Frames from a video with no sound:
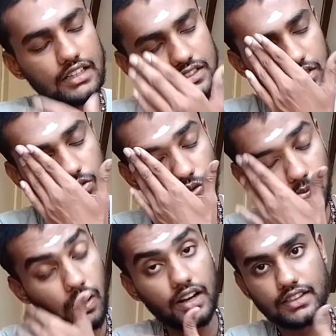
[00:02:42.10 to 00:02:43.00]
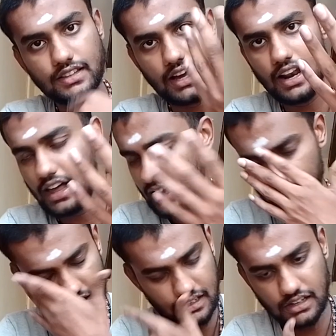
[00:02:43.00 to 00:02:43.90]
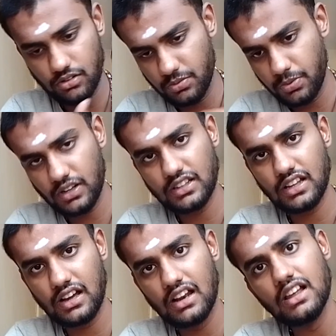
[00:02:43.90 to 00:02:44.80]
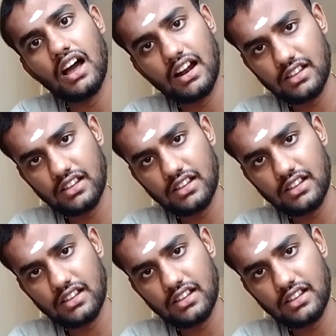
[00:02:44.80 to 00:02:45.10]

அஜித் குமார் தலை இன்றைக்கி அவர் பிறந்த நாள்